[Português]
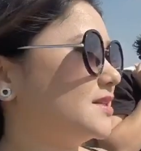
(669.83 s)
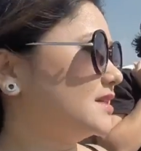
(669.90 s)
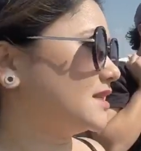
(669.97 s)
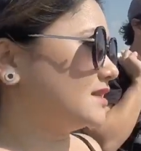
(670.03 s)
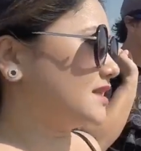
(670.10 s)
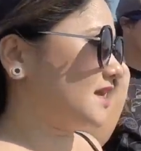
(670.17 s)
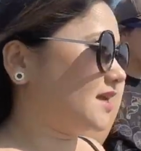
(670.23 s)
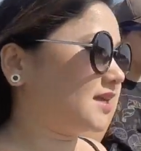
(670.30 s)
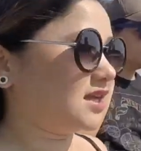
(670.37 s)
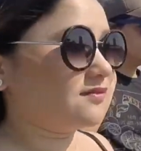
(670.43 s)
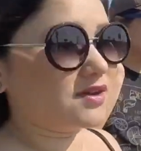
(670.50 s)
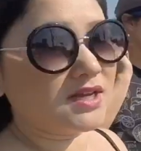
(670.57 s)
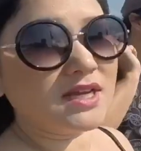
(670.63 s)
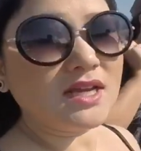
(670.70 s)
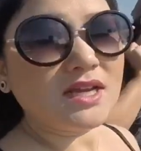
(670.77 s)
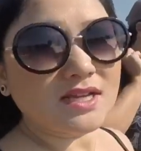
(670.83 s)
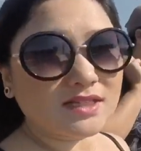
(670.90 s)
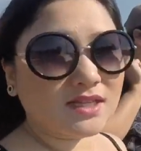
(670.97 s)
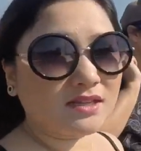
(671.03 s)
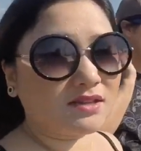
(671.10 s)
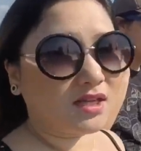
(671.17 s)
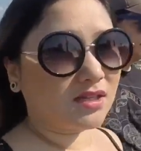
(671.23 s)
esse daqui né, que tava
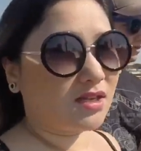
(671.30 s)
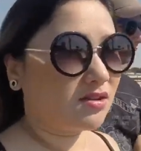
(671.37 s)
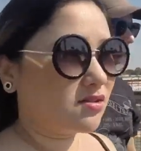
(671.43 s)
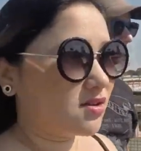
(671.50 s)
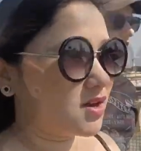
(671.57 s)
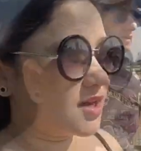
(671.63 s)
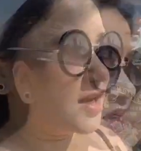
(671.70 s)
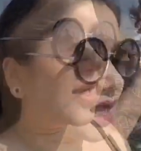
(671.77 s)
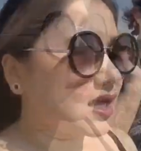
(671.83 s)
sentado agora,